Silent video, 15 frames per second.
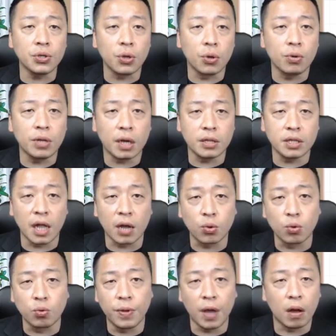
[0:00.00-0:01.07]
众也问到这档
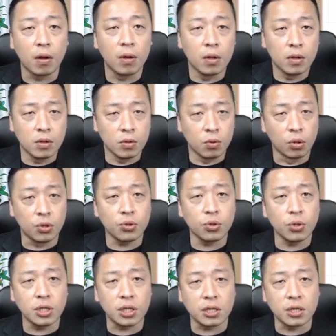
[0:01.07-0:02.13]
股票，我就
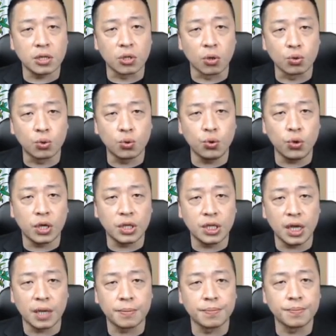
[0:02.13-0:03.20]
说其实守住月
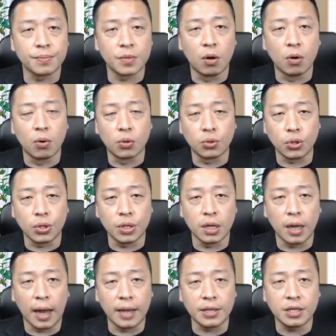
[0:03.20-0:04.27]
线。那我觉
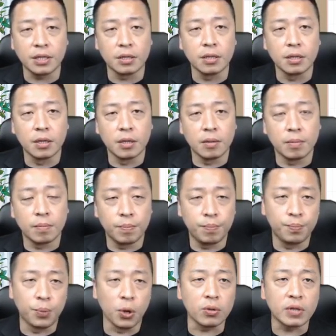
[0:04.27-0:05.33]
得还是
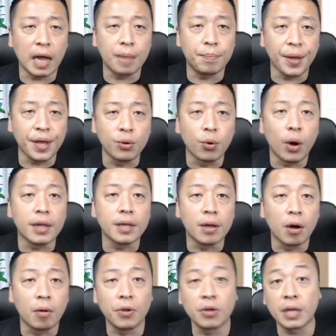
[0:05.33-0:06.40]
不用太悲观，
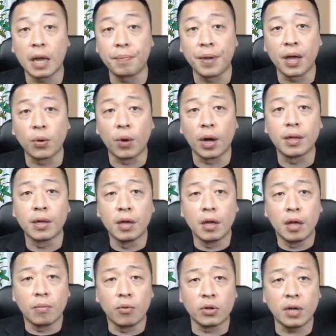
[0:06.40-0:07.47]
哦，不用太悲观。
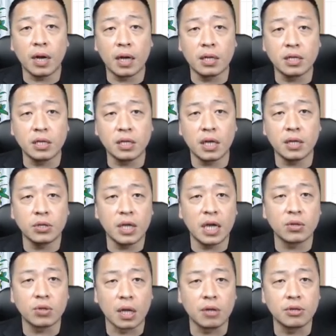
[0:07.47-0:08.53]
不过当然今天这
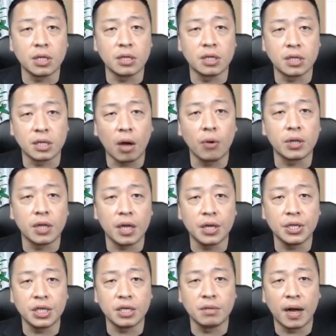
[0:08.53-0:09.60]
样等于是稍微贴
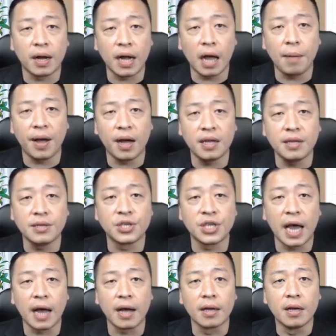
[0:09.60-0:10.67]
息嘛，开盘很
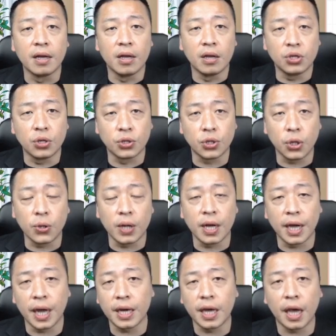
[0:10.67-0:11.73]
强，就收一根
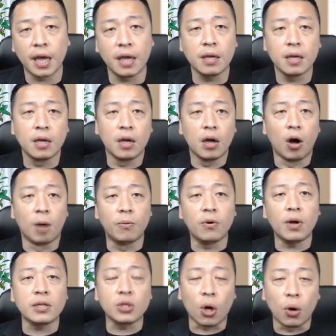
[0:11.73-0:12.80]
黑 K。哦，不
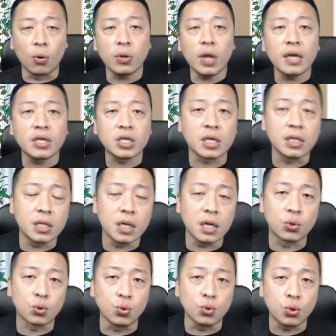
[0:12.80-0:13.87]
过它同类型的
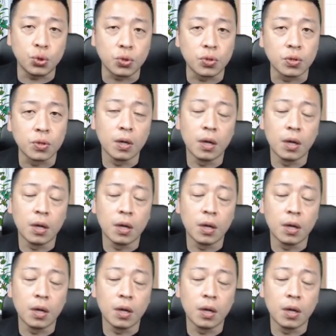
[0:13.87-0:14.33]
族群，